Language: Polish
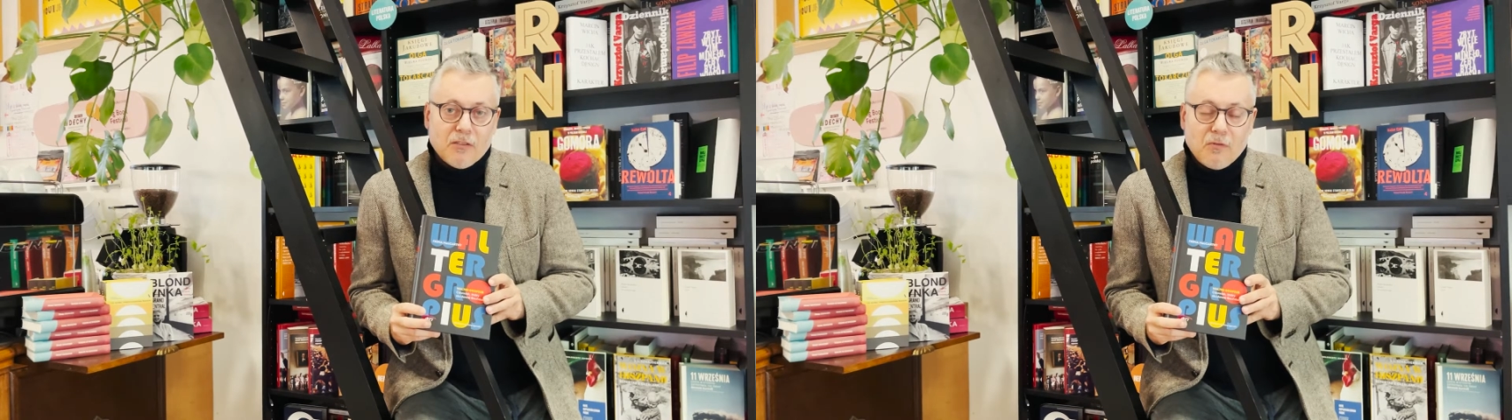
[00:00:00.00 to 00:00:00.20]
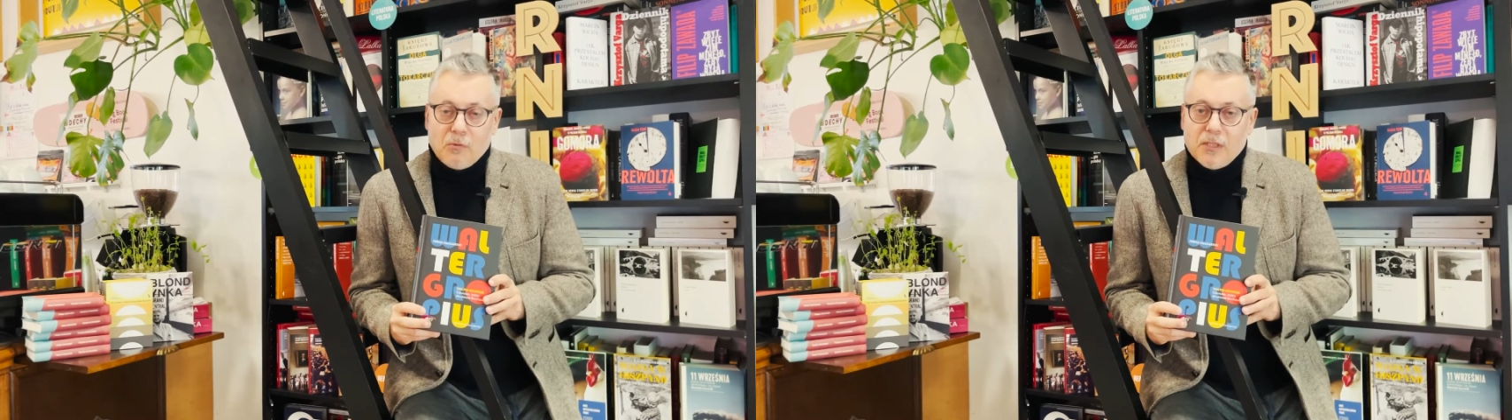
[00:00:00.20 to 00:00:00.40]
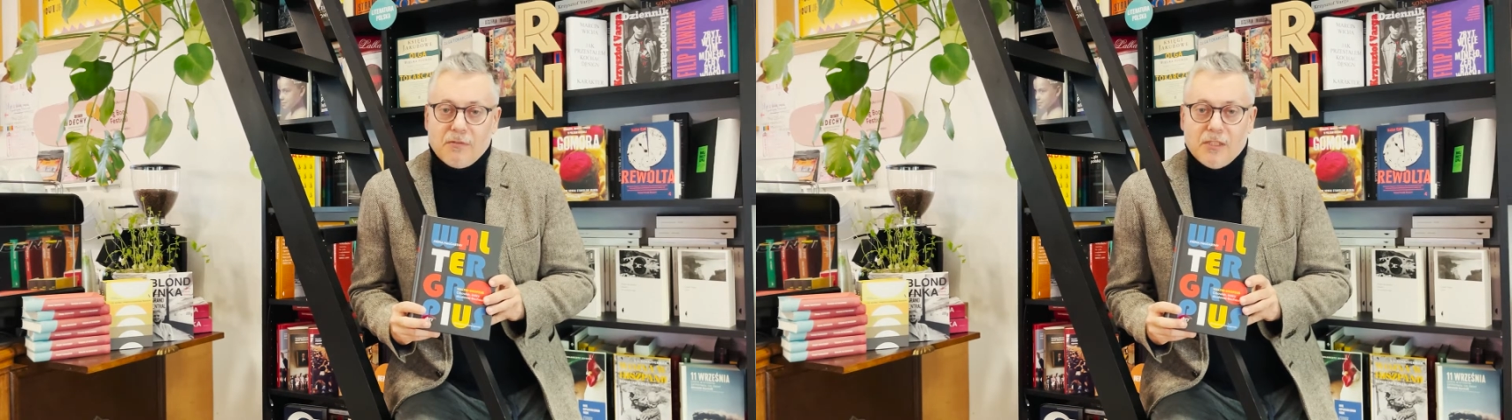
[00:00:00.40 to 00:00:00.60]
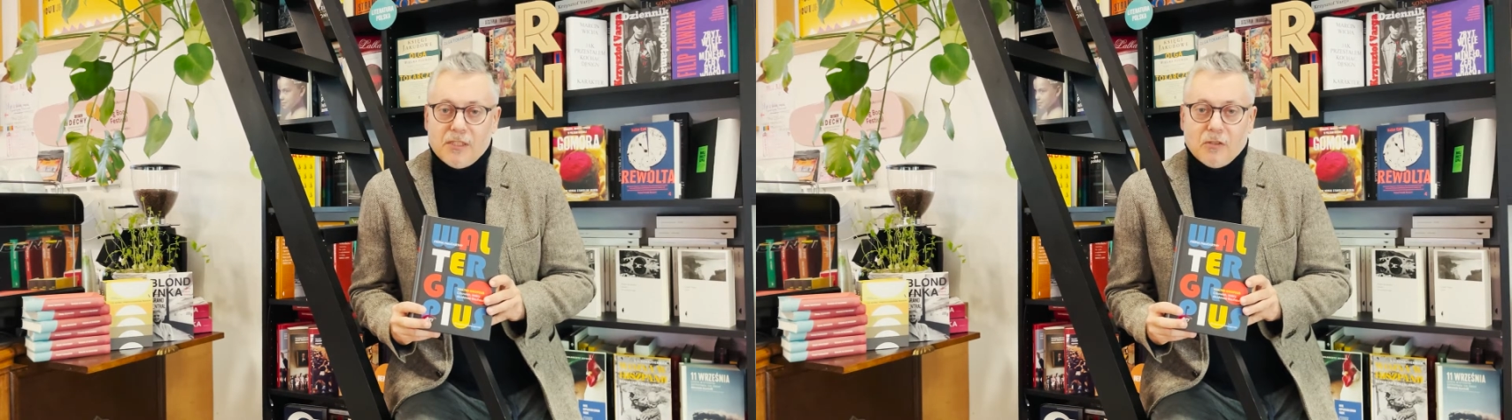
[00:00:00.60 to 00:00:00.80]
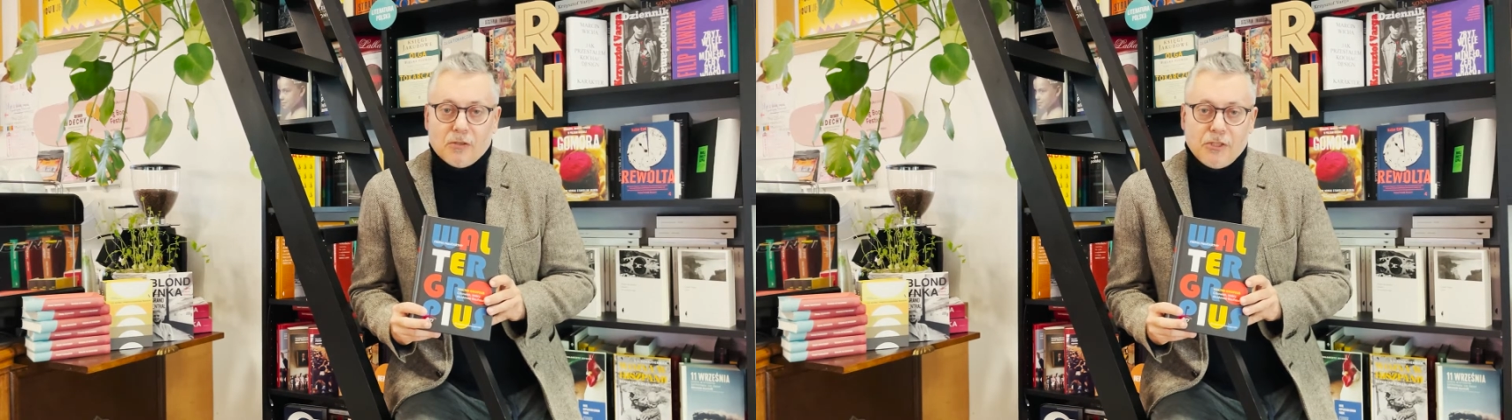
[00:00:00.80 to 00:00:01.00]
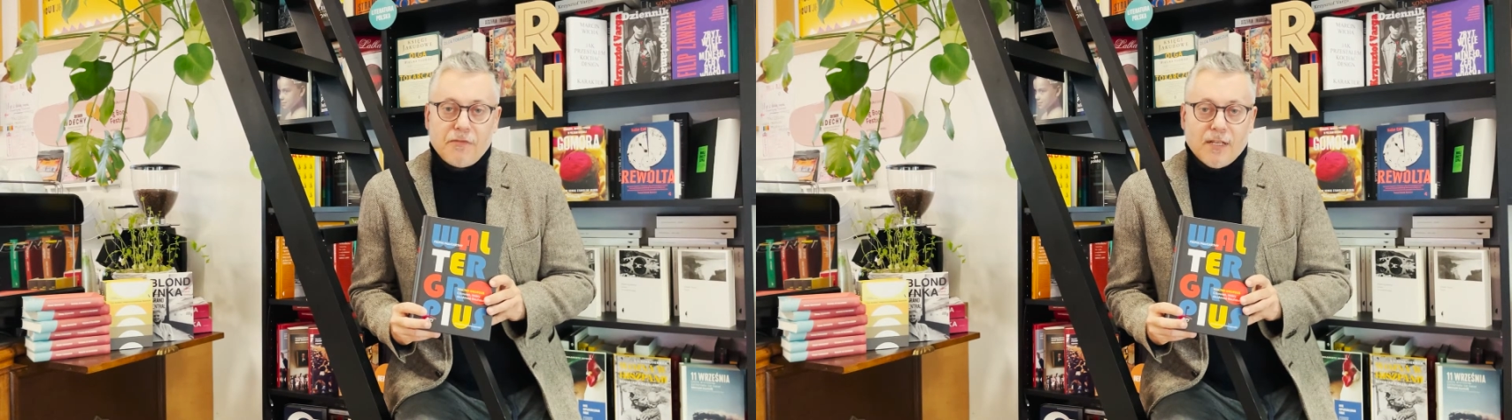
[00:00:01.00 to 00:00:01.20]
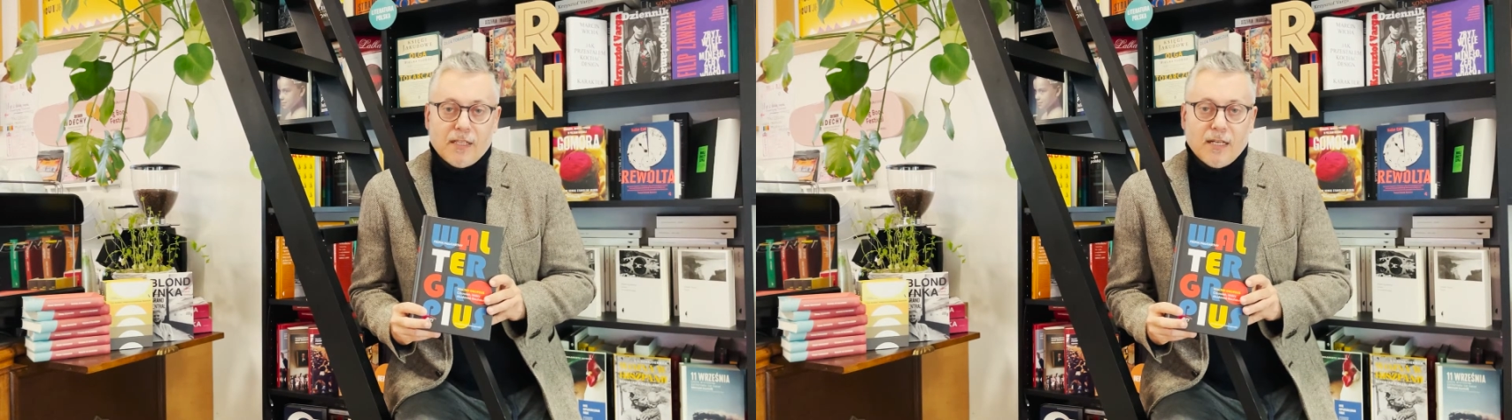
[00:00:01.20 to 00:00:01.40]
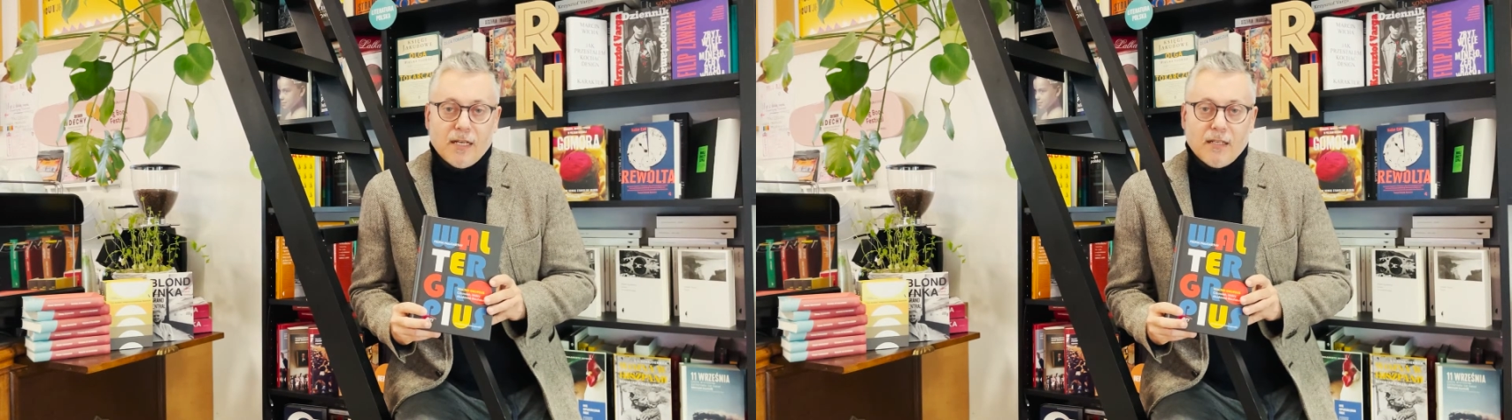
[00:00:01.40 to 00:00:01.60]
w ogóle w historii
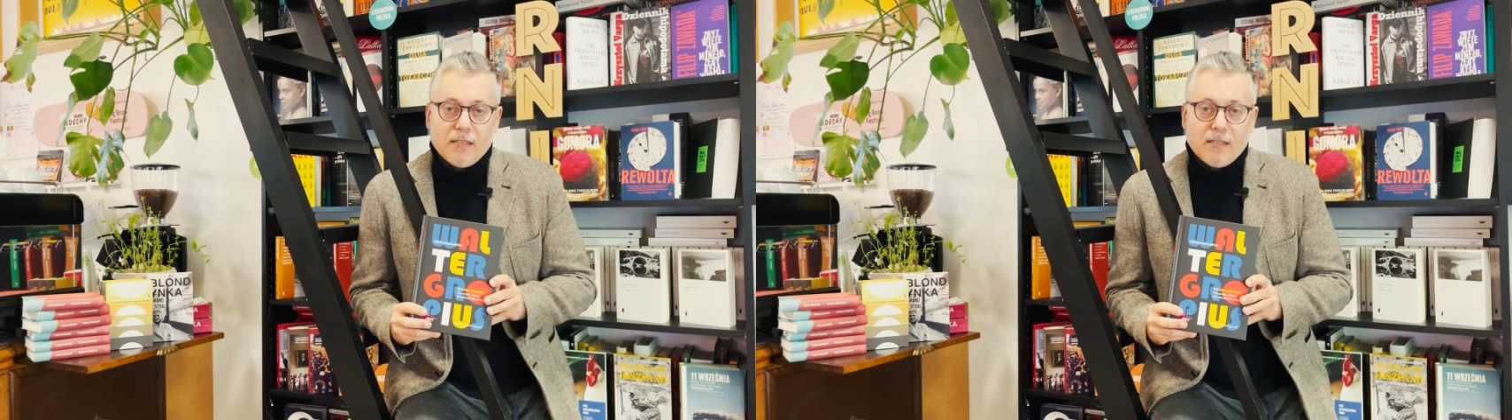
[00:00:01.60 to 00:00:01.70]
świata